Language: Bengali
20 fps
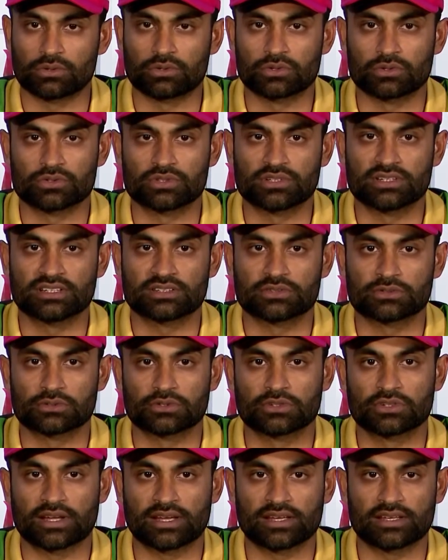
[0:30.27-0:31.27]
অন্য দিনের
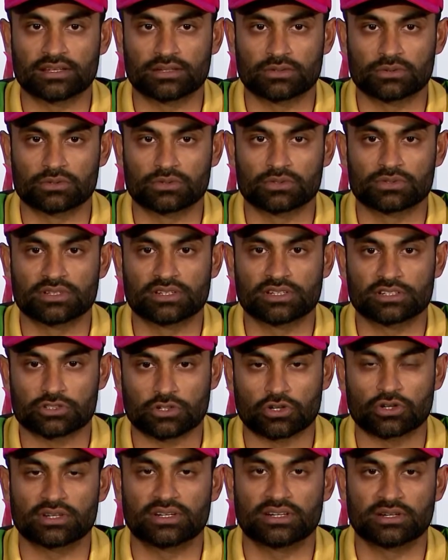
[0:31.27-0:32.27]
তুলনায় অন্য দিনের
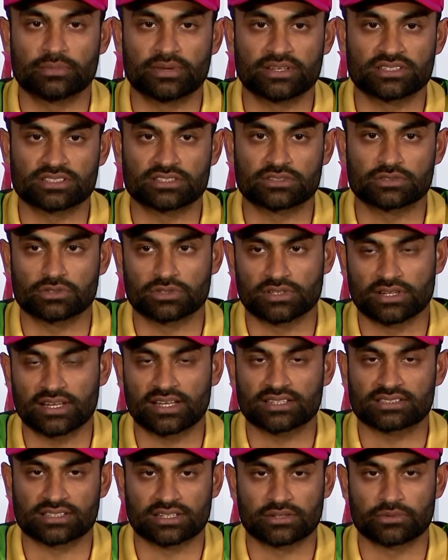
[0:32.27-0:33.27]
সকালের ম্যাচের
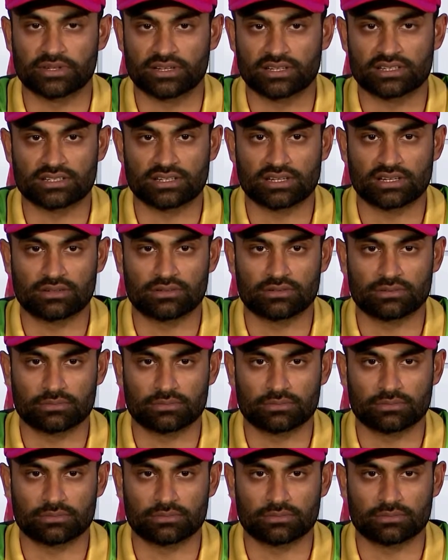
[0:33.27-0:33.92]
তুলনায় আজকের উইকেটটা